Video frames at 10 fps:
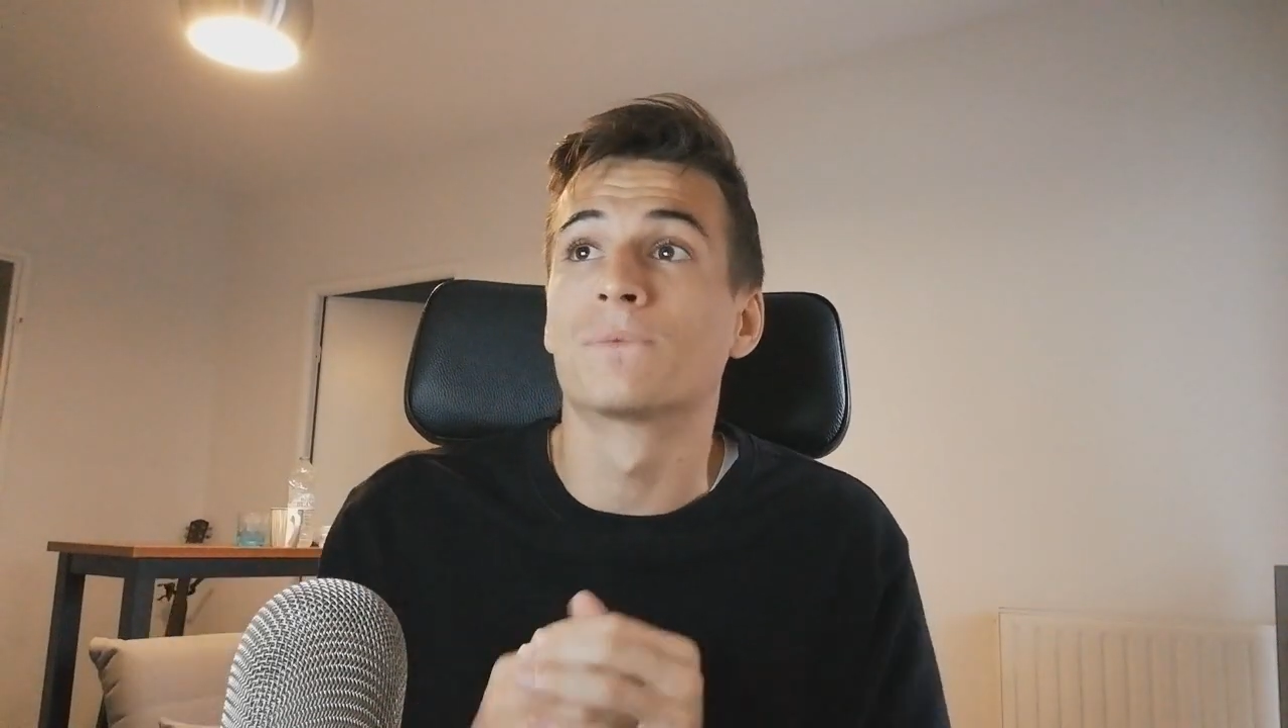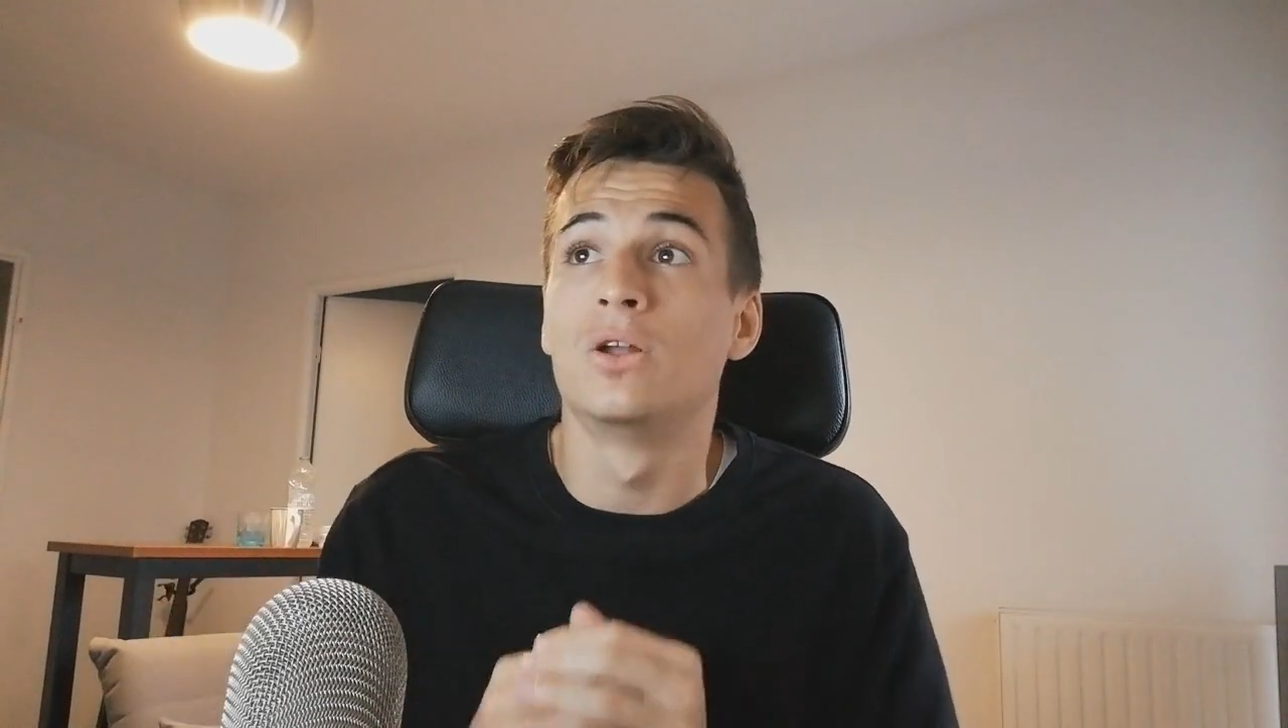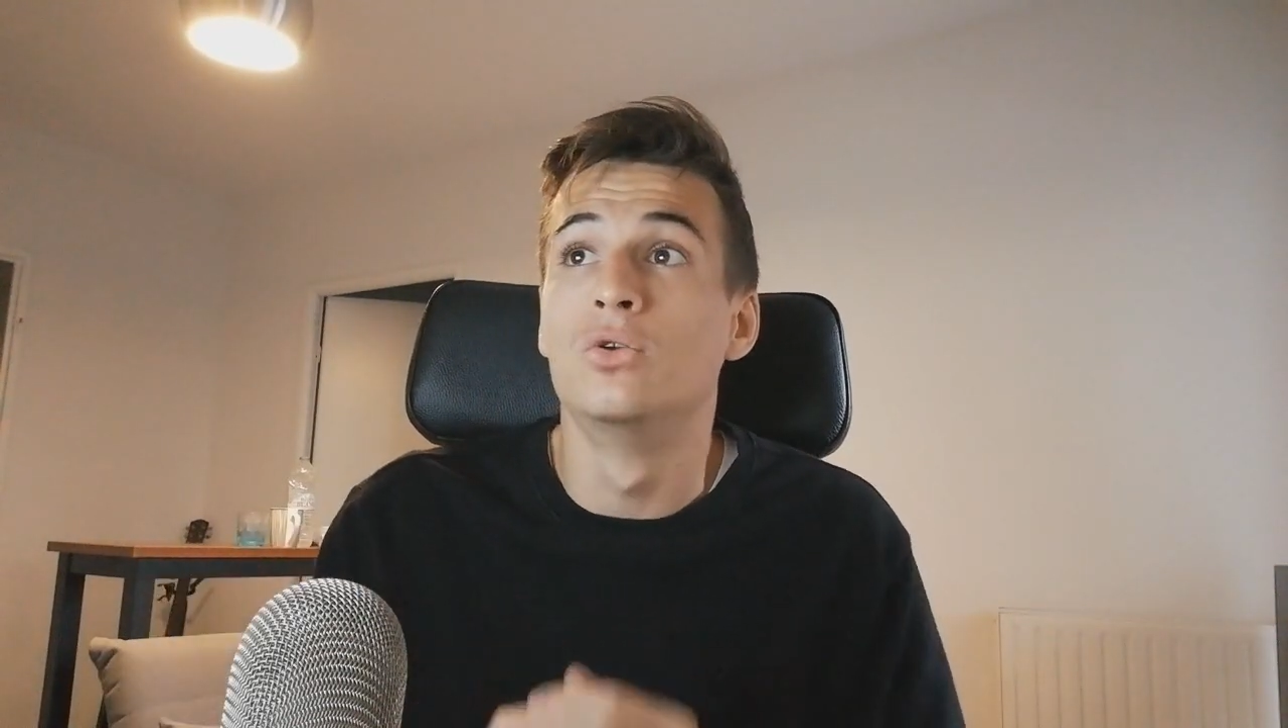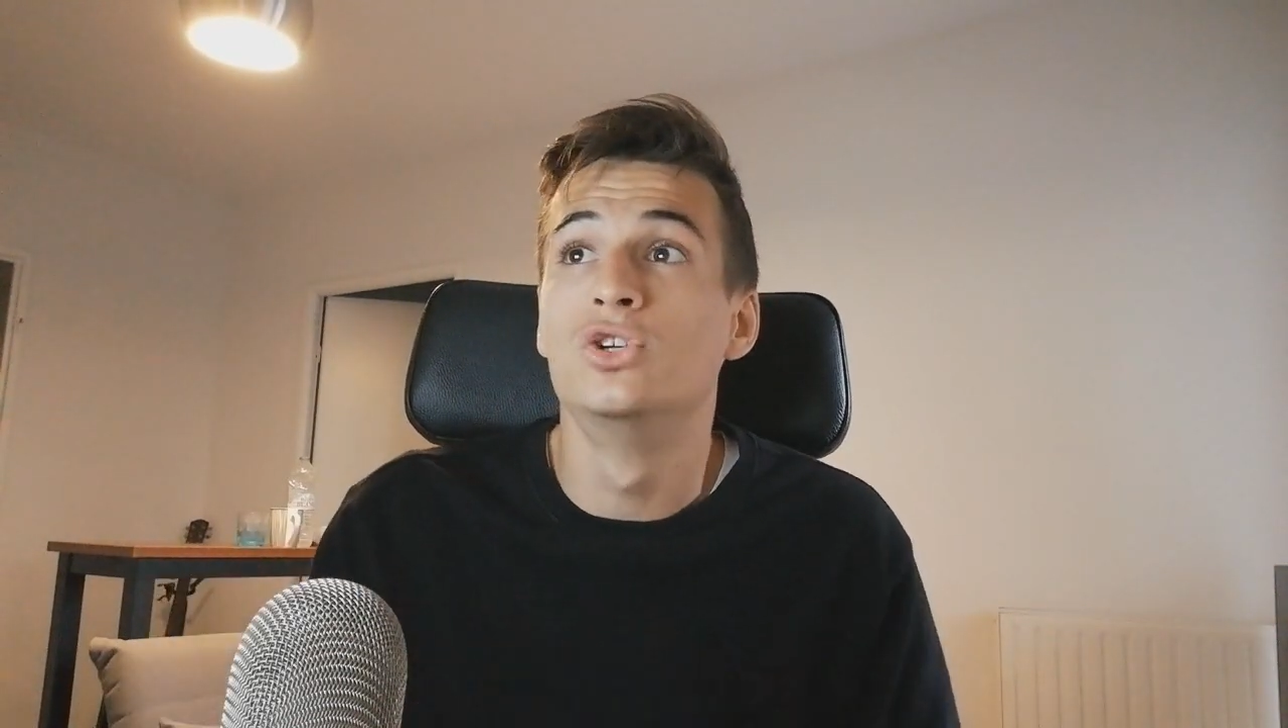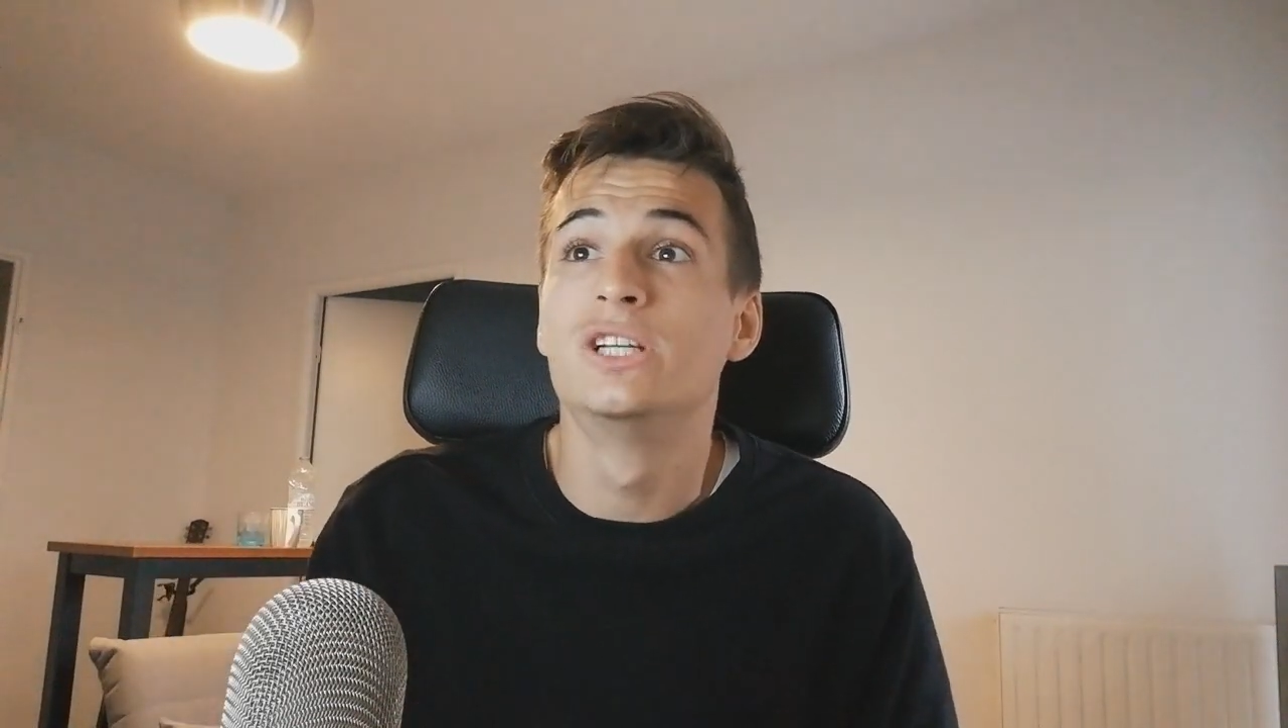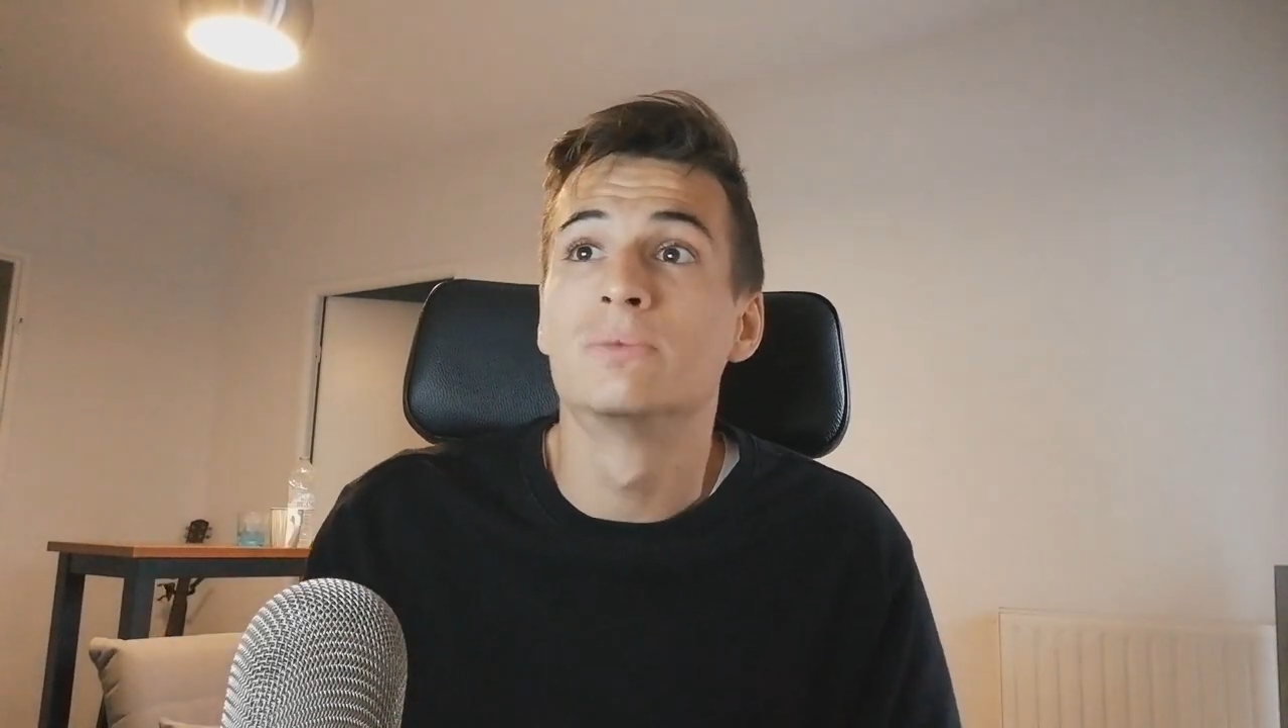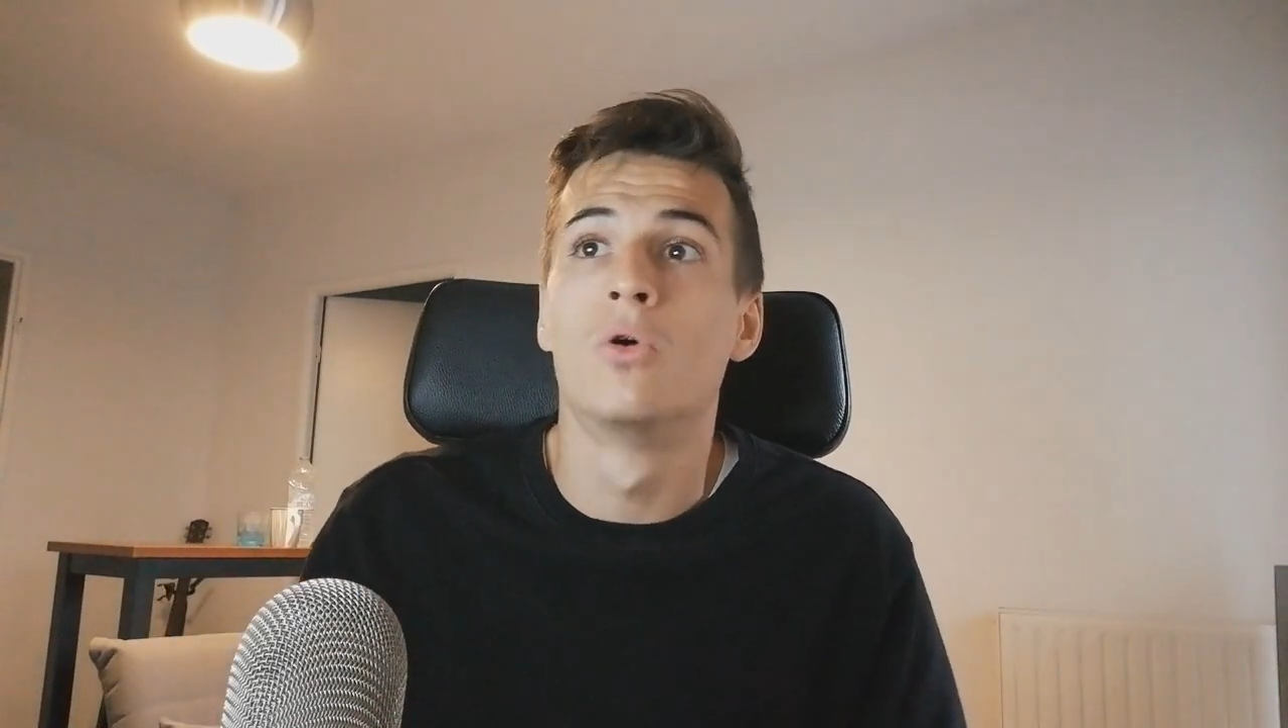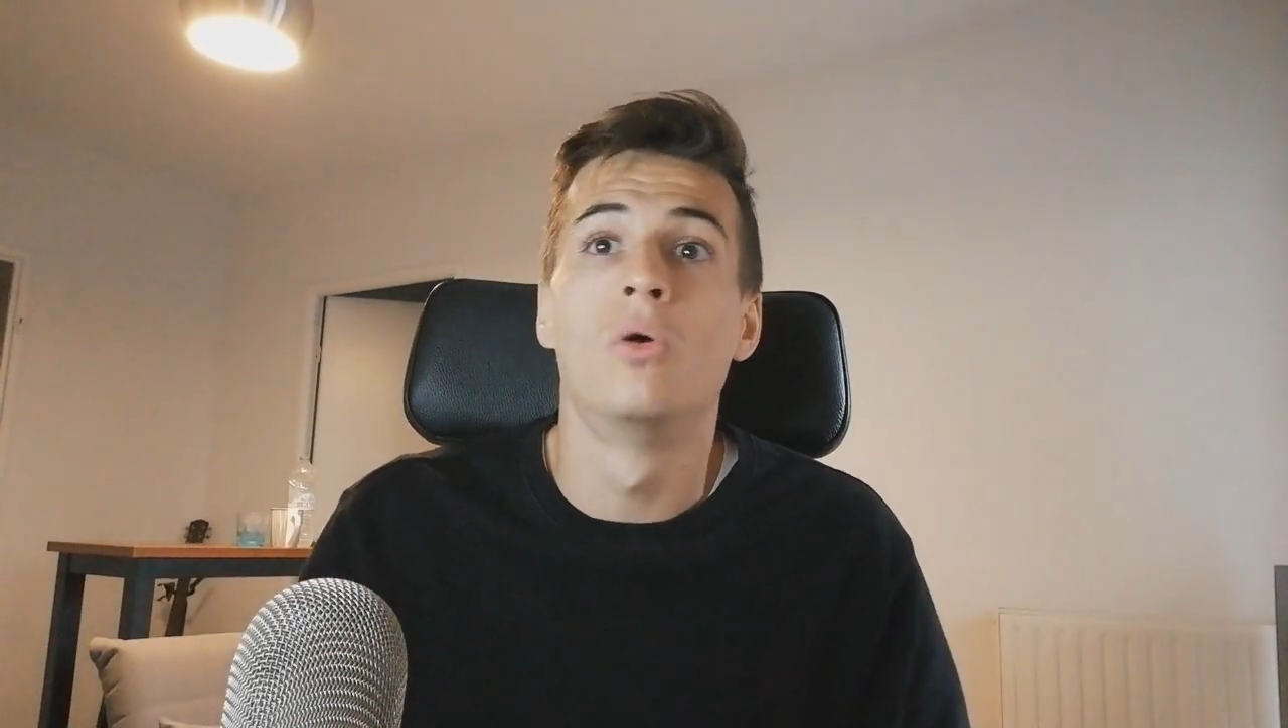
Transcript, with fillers: logiquement,